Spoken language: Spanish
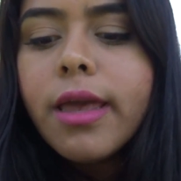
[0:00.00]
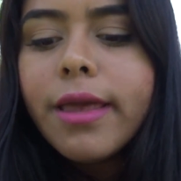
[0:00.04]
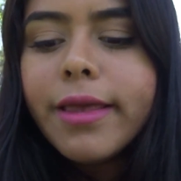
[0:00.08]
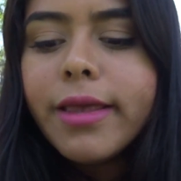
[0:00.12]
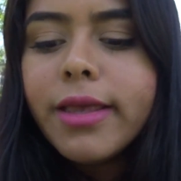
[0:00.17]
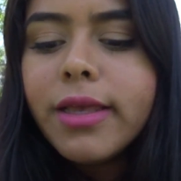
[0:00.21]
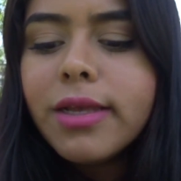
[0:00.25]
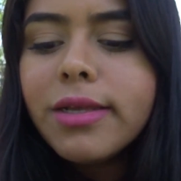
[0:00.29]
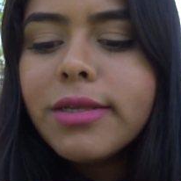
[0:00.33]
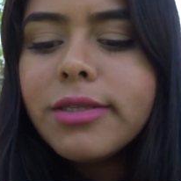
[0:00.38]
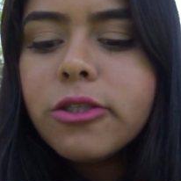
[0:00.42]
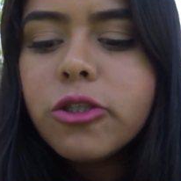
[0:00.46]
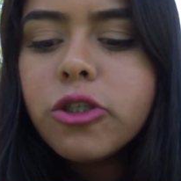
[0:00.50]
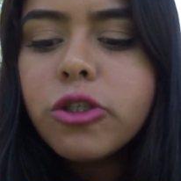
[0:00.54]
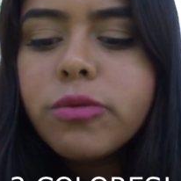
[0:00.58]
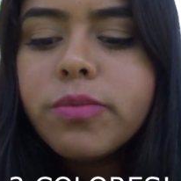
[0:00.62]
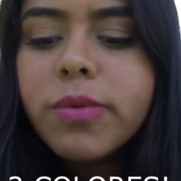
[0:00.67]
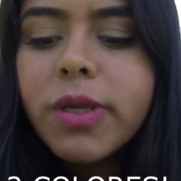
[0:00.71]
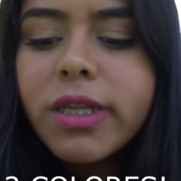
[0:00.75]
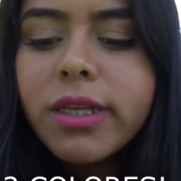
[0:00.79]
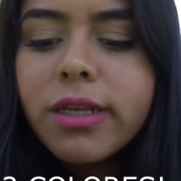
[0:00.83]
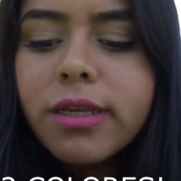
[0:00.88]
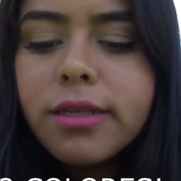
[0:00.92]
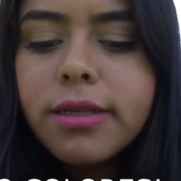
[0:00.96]
y estos
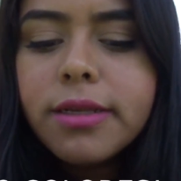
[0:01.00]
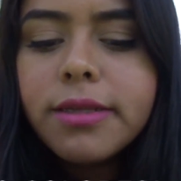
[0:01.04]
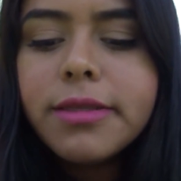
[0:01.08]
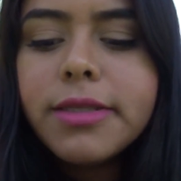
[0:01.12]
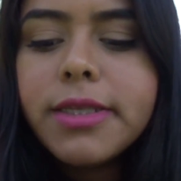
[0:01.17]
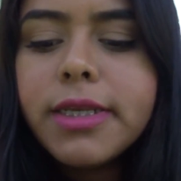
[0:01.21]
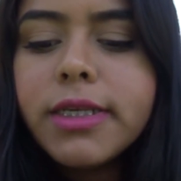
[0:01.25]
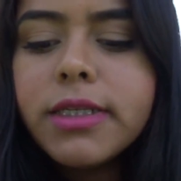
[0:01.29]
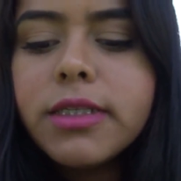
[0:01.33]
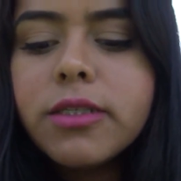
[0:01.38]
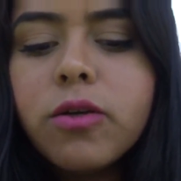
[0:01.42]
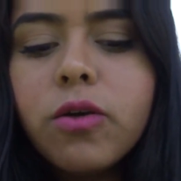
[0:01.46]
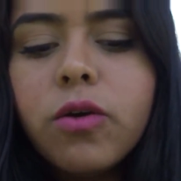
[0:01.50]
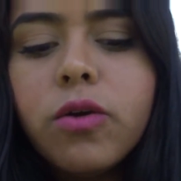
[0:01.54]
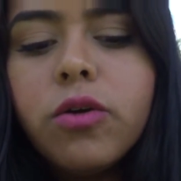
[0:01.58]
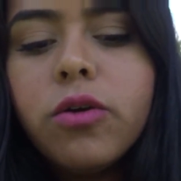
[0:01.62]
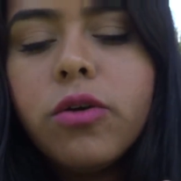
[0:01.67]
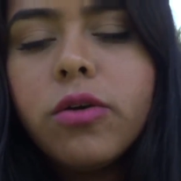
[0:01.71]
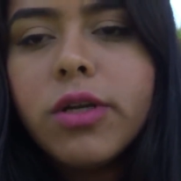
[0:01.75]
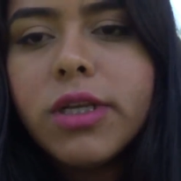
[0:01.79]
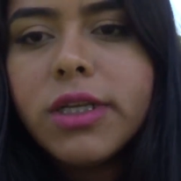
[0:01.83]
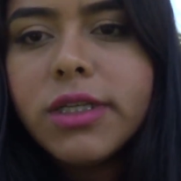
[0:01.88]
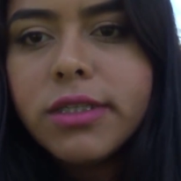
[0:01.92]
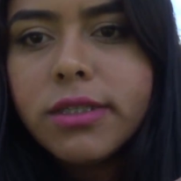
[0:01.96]
vienen en tres
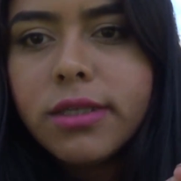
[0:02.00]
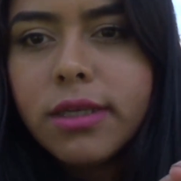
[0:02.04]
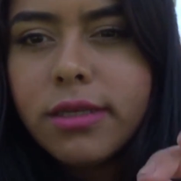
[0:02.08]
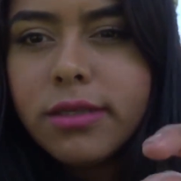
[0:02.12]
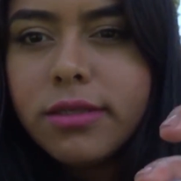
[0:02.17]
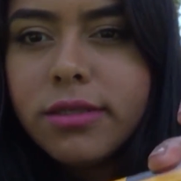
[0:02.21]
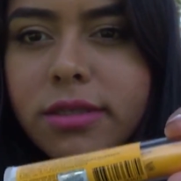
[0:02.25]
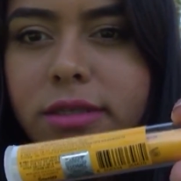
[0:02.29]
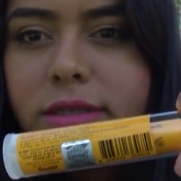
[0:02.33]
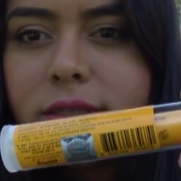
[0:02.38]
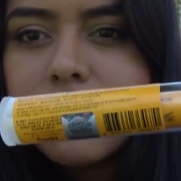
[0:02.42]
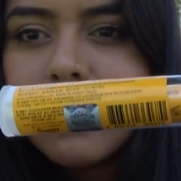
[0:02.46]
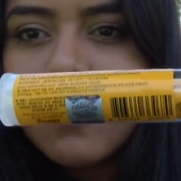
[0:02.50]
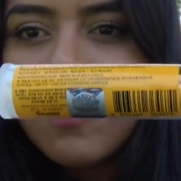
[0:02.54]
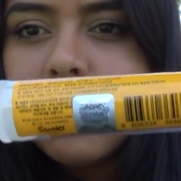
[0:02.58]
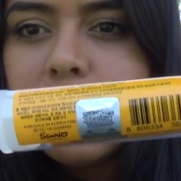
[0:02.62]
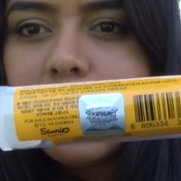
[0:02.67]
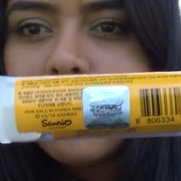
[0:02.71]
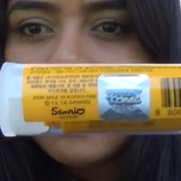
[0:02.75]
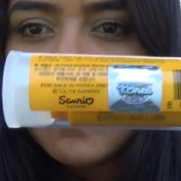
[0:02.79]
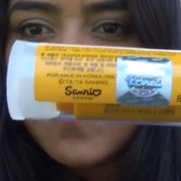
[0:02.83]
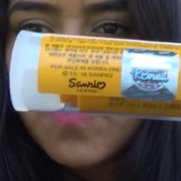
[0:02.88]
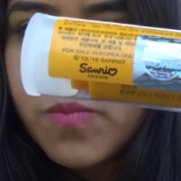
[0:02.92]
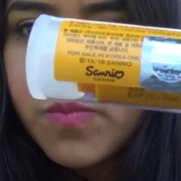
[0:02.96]
colores. Este es como